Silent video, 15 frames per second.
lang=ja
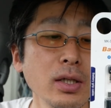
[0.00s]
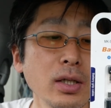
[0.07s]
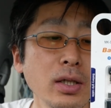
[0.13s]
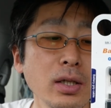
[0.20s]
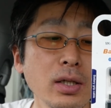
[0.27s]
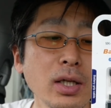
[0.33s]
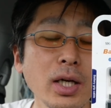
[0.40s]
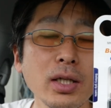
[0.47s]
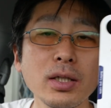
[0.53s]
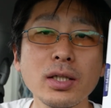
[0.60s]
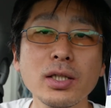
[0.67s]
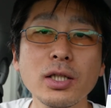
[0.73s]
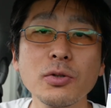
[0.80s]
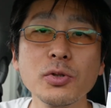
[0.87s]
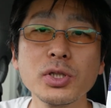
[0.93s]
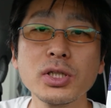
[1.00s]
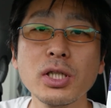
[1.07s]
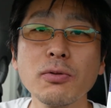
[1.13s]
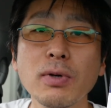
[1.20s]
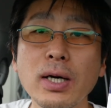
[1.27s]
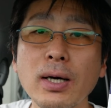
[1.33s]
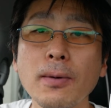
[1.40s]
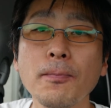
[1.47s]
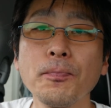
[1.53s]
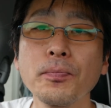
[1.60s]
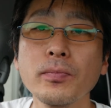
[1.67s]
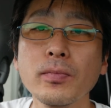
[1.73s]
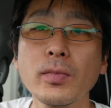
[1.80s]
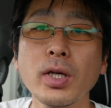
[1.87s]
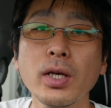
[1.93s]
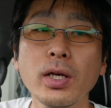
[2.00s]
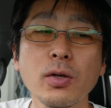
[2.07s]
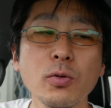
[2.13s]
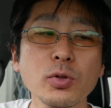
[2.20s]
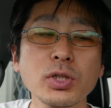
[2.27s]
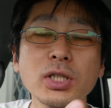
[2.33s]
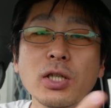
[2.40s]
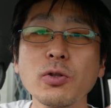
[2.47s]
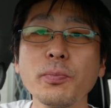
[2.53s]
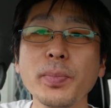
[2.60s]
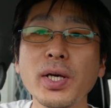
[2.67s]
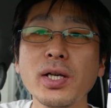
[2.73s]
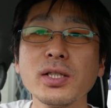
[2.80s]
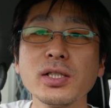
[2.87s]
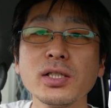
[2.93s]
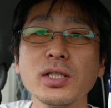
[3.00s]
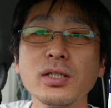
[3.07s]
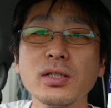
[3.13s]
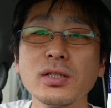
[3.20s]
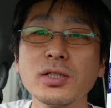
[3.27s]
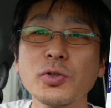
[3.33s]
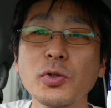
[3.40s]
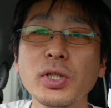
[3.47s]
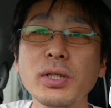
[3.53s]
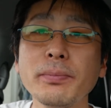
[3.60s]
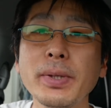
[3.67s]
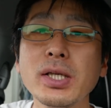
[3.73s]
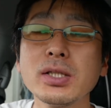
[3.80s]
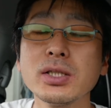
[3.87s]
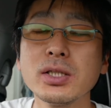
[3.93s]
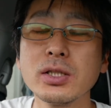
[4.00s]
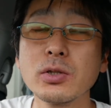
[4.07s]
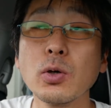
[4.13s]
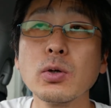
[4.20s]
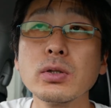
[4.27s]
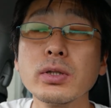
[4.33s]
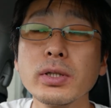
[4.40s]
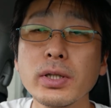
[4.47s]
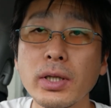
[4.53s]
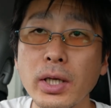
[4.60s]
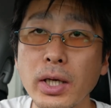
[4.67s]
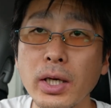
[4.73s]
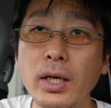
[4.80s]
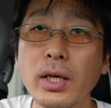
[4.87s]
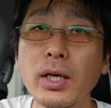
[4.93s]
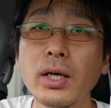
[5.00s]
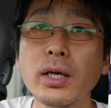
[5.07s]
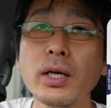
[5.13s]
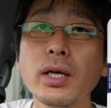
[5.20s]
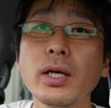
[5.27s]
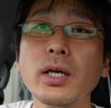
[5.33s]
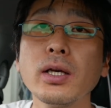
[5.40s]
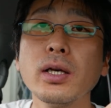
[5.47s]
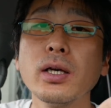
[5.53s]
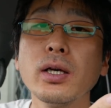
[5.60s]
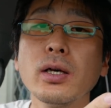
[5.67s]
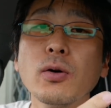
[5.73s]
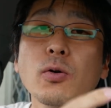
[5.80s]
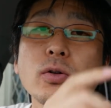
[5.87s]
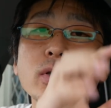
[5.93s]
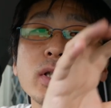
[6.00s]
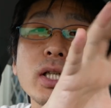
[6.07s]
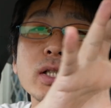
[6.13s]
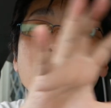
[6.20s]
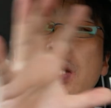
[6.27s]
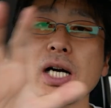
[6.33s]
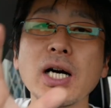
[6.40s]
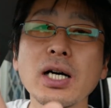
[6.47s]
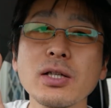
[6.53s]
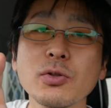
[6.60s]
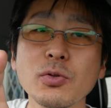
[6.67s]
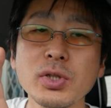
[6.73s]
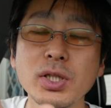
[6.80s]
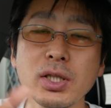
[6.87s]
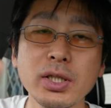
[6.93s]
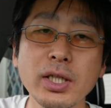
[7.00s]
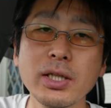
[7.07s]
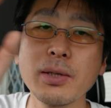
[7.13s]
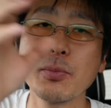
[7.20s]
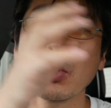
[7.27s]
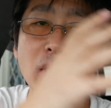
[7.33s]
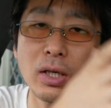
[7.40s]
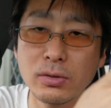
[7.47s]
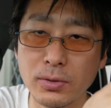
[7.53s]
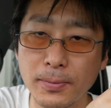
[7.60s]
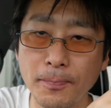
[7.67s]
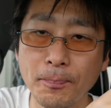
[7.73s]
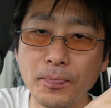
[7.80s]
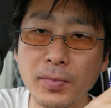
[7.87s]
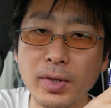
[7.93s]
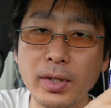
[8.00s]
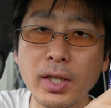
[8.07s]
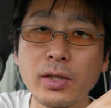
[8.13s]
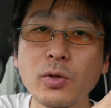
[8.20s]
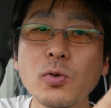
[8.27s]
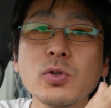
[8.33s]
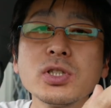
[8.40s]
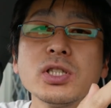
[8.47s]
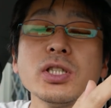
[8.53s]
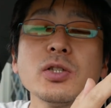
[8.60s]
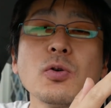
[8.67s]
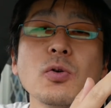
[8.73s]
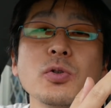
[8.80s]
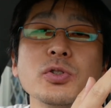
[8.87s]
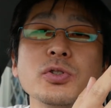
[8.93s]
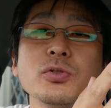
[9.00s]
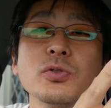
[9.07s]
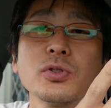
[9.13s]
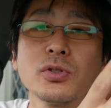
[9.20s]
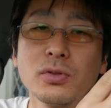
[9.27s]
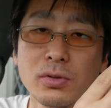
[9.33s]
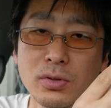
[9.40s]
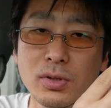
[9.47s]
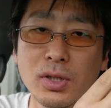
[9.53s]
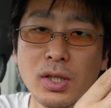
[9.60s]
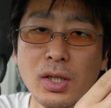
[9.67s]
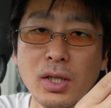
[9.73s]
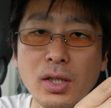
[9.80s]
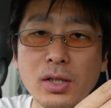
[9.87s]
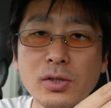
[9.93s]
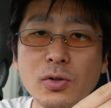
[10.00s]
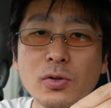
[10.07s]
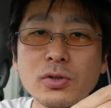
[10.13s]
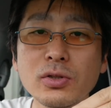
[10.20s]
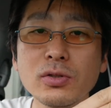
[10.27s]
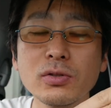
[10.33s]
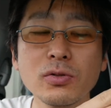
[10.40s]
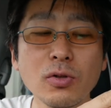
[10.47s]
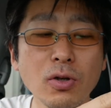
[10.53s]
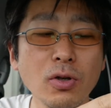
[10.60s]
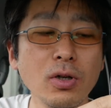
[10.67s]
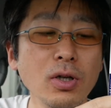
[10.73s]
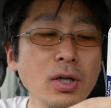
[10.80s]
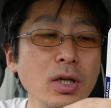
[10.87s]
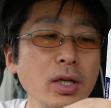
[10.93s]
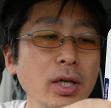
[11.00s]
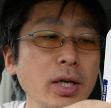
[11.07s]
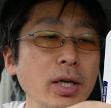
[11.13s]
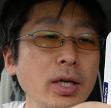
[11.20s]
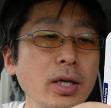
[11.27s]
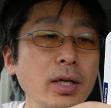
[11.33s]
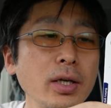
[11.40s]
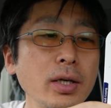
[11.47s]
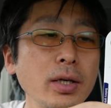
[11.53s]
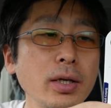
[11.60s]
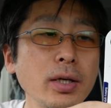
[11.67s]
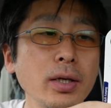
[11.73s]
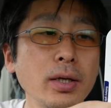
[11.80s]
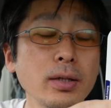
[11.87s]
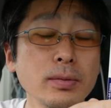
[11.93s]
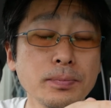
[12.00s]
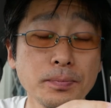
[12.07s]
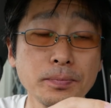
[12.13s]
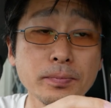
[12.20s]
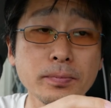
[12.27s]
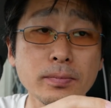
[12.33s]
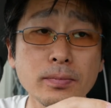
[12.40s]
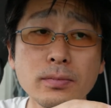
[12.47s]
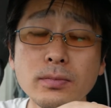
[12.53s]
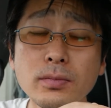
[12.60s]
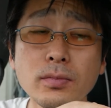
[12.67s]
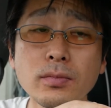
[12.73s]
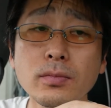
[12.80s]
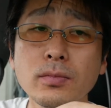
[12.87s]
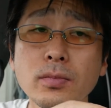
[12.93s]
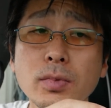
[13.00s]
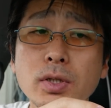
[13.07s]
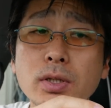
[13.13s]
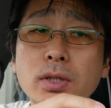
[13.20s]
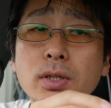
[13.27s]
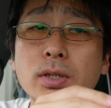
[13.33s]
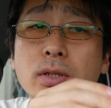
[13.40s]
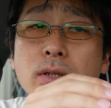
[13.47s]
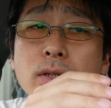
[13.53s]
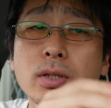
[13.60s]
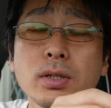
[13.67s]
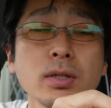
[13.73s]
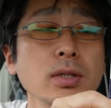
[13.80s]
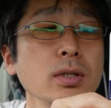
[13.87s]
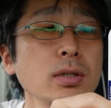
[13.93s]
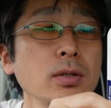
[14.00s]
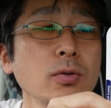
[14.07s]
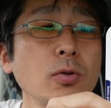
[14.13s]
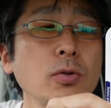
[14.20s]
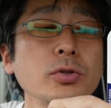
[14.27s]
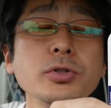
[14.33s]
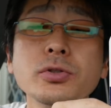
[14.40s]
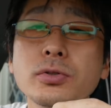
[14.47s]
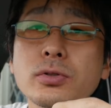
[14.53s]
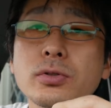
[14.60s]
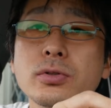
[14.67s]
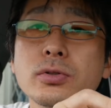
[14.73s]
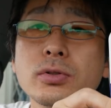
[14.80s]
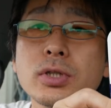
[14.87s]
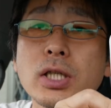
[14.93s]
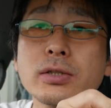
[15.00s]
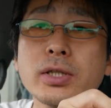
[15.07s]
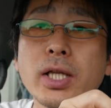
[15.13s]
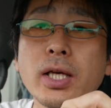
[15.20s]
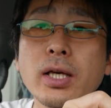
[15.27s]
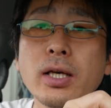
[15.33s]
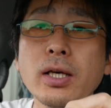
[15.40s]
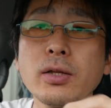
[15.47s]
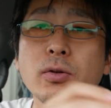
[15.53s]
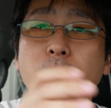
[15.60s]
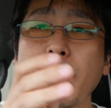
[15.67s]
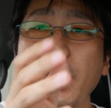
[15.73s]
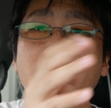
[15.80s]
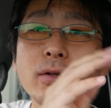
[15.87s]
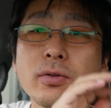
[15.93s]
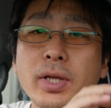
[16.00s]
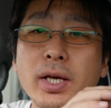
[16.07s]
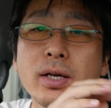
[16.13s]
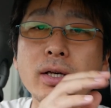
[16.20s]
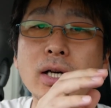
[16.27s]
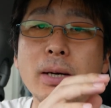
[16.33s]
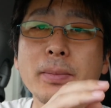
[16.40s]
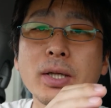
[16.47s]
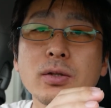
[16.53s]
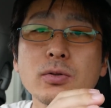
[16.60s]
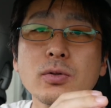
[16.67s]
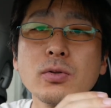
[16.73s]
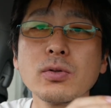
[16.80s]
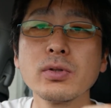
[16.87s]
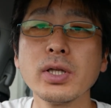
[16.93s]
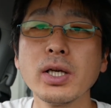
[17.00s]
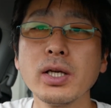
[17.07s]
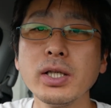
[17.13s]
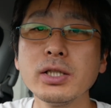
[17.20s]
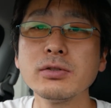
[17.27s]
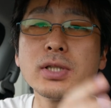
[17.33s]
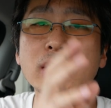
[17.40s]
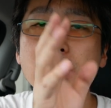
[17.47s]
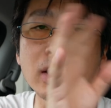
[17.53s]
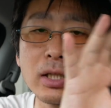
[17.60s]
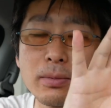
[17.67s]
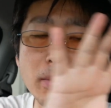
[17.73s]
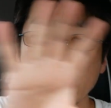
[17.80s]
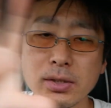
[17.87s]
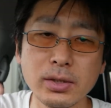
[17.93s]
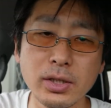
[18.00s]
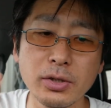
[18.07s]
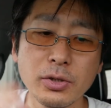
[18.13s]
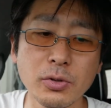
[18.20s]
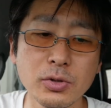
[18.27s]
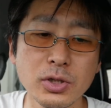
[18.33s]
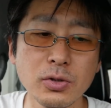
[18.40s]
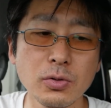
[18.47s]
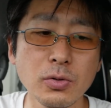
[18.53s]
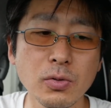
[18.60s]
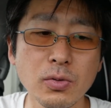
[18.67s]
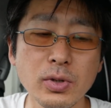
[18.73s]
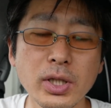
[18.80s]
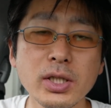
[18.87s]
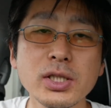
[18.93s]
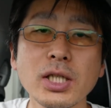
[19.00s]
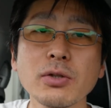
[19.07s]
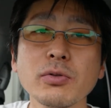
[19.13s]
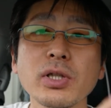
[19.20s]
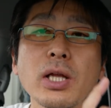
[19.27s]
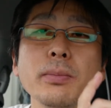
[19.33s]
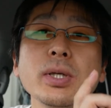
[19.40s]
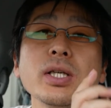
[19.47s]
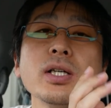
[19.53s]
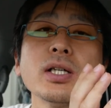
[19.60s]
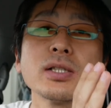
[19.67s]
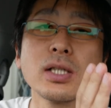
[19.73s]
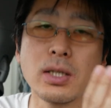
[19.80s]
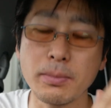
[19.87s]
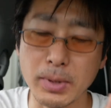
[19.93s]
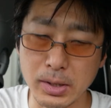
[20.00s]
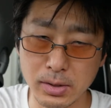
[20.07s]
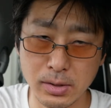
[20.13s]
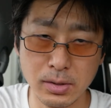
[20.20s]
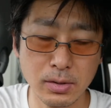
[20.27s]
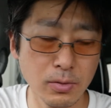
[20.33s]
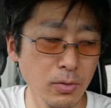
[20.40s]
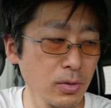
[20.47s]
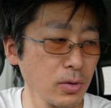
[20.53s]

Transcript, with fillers: え買い方としては、えこちらのページに、商品ページに飛んで、え同じカートに入れてもらう。で、同時に購入をする。そうすると、えー、購入確定の前のね、画面のところでいくらになりますっていう表示のところでちゃんと値引きがされます。